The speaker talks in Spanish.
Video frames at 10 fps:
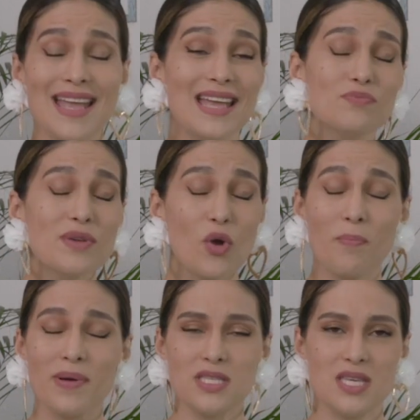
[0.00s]
Es mi
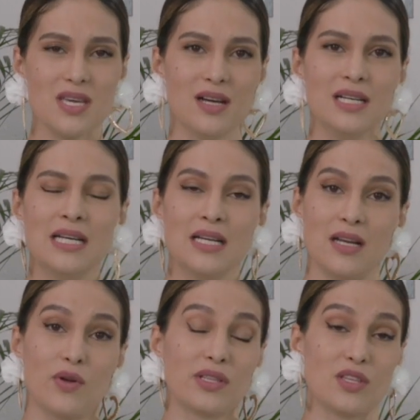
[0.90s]
compañía.
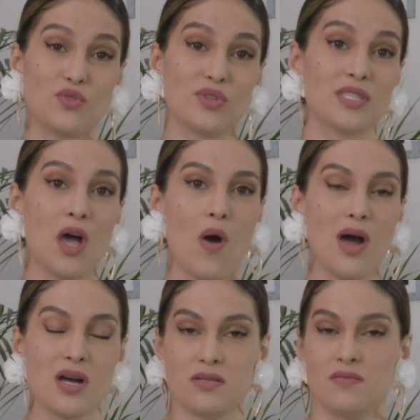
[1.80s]
La verdad, yo
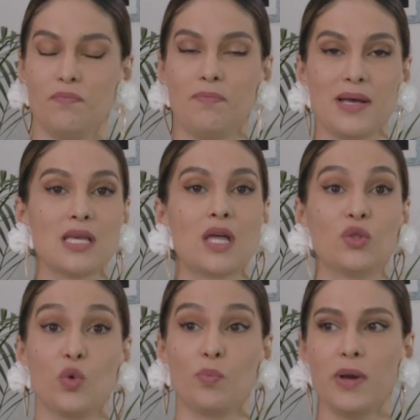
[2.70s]
estaba
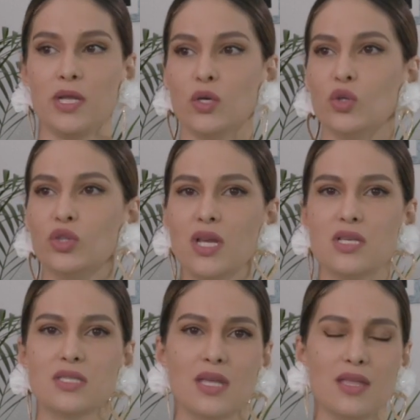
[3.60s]
pasando un periodo
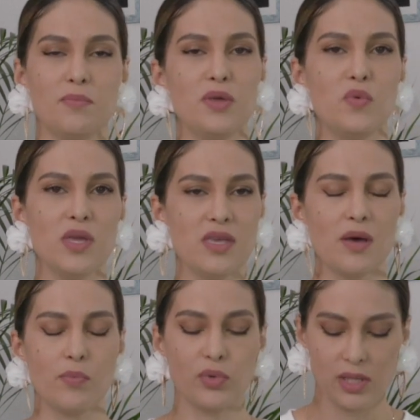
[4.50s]
triste de mi
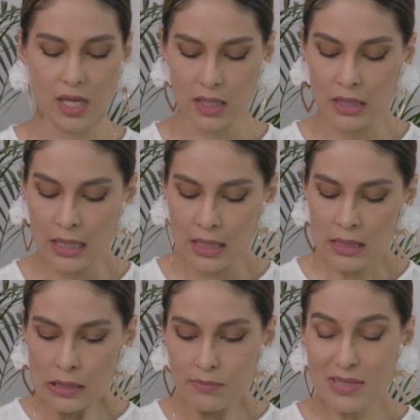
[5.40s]
vida porque
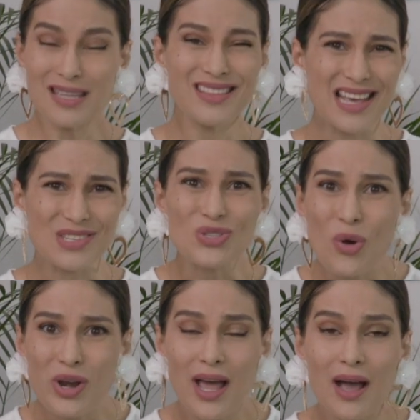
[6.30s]
me sentía
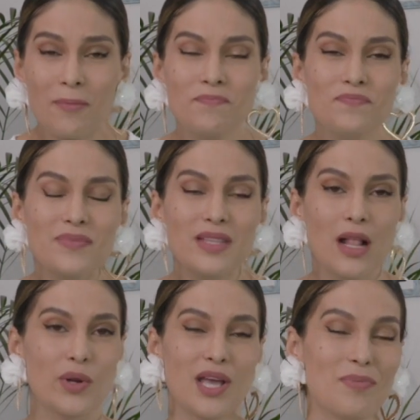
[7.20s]
sola,
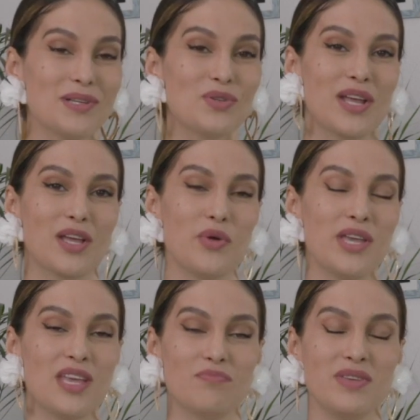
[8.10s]
la única persona que
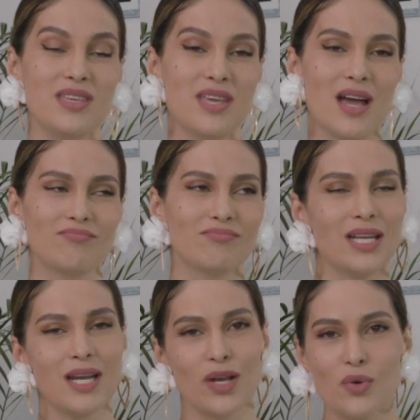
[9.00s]
veía en mi día
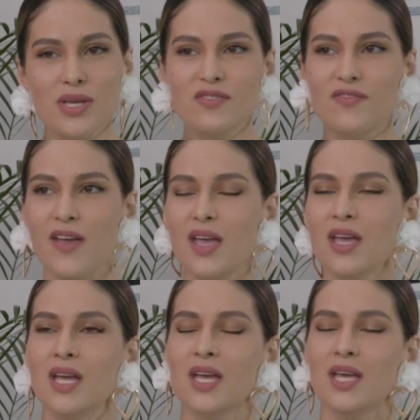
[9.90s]
era Luis Fe,